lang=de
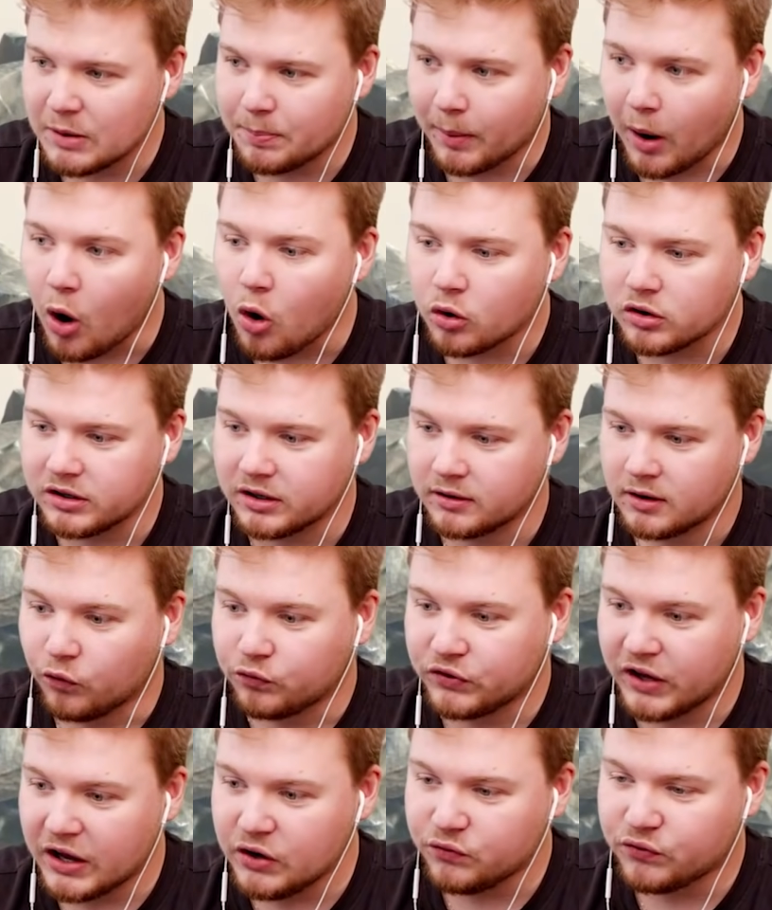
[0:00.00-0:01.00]
wir brauchen
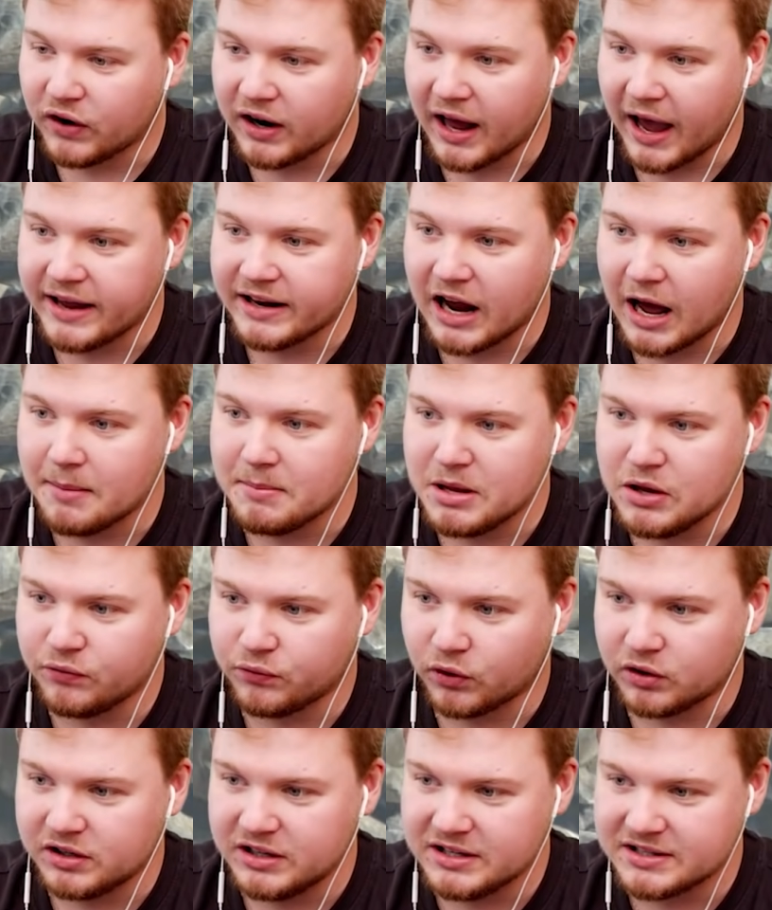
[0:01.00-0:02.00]
auf jeden Fall eine Armee
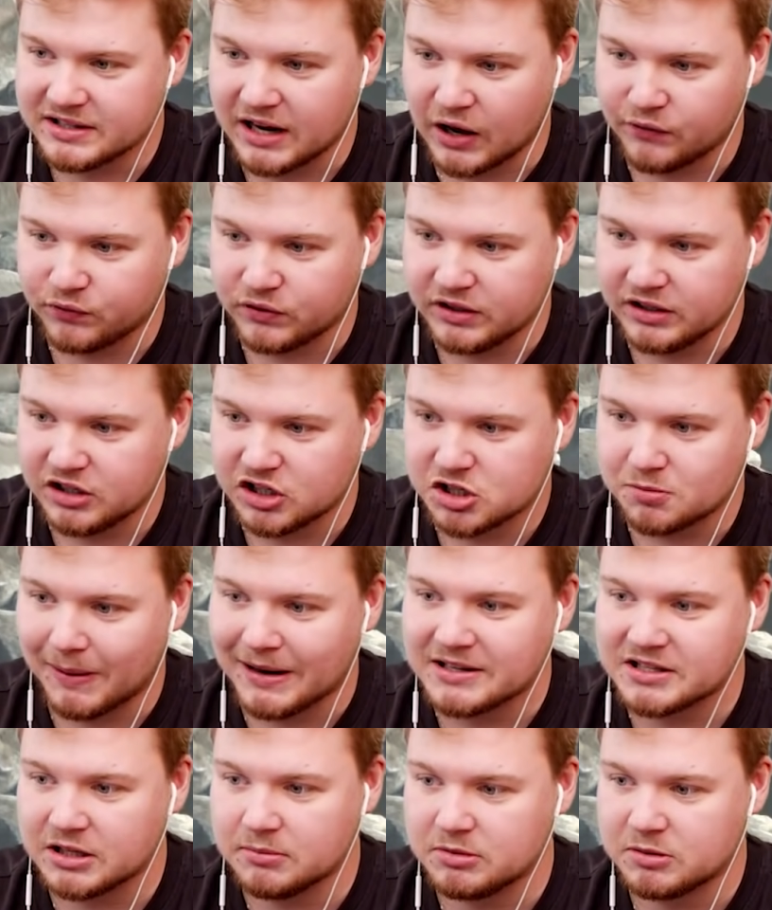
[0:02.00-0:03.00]
von diesen Affen hier. Die
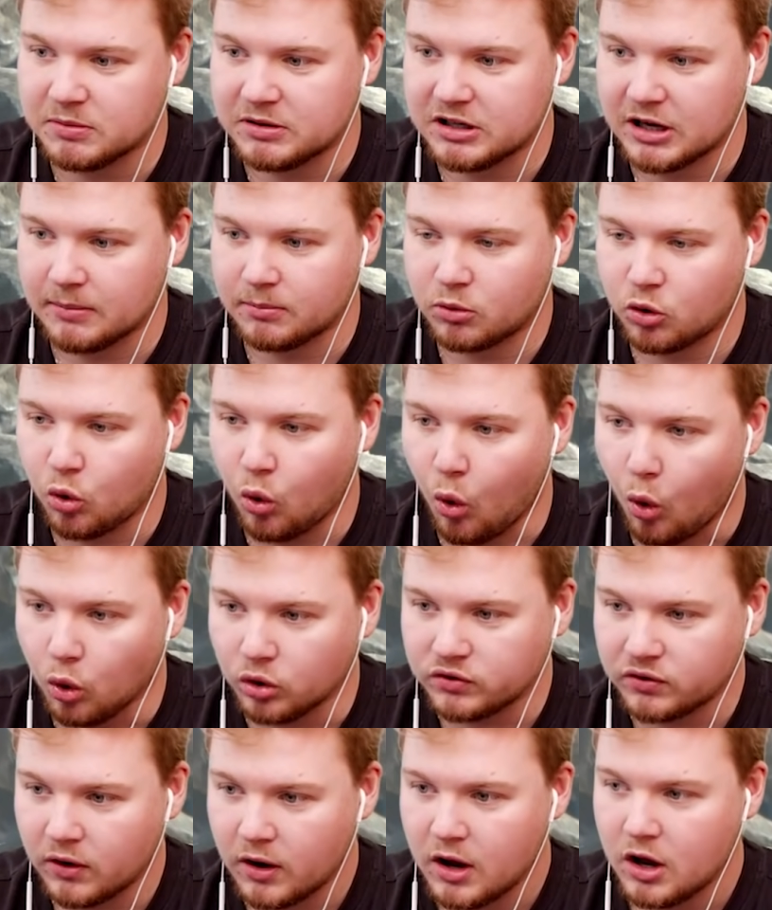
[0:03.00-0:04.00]
schmeißen nämlich mit ihrem
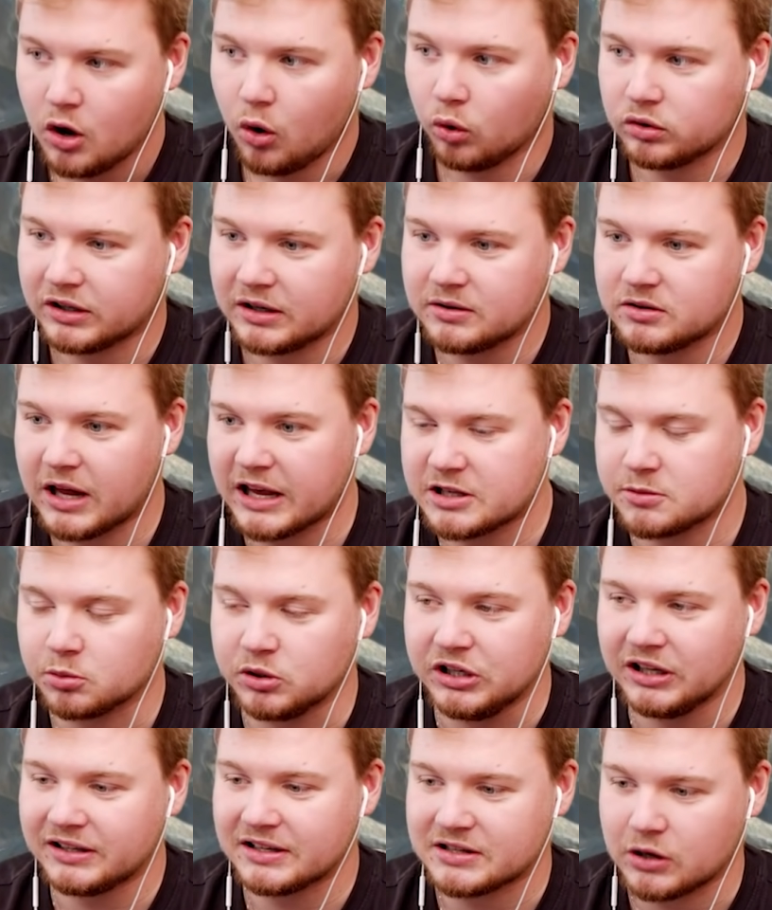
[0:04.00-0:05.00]
Kot und dann
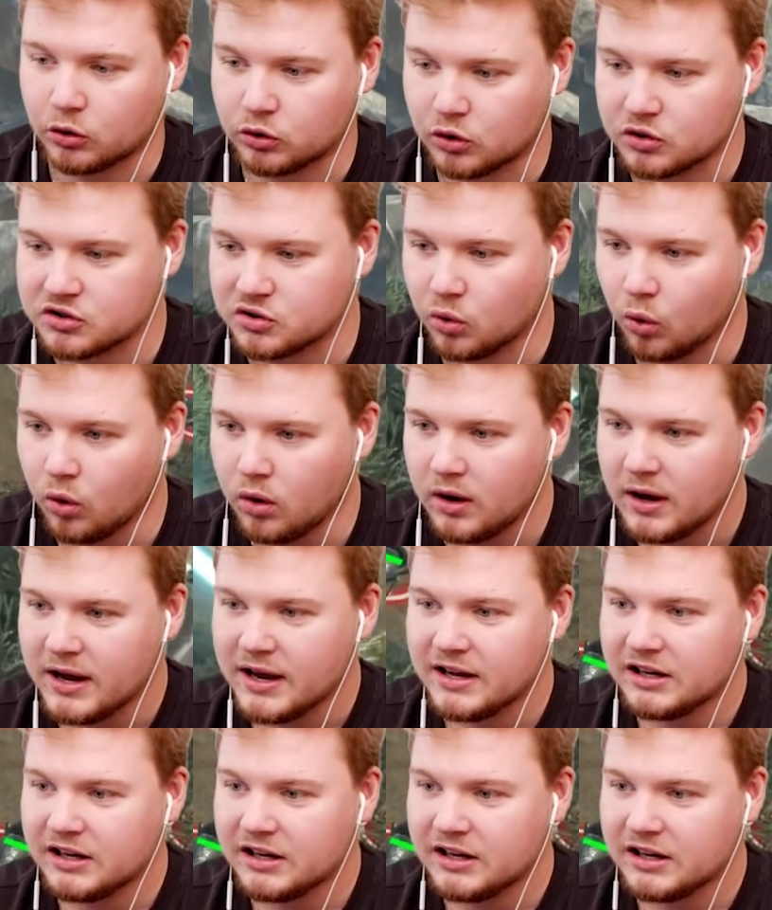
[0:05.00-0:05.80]
explodiert das auch noch so.